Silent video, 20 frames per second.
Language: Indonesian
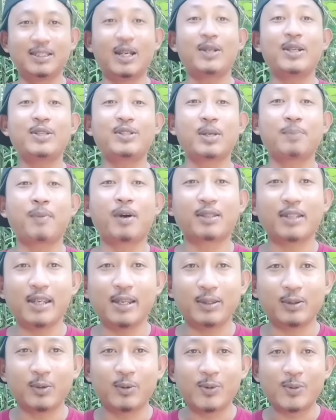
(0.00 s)
Jadi
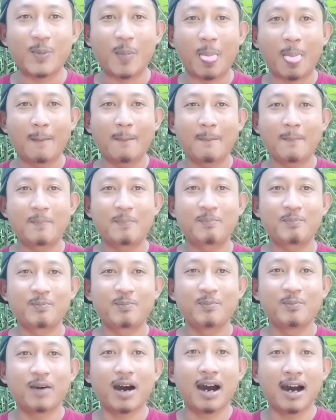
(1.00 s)
seperti itu.
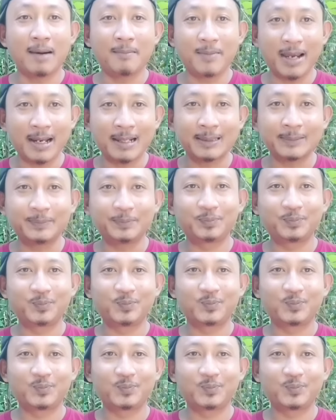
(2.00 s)
Paham ya?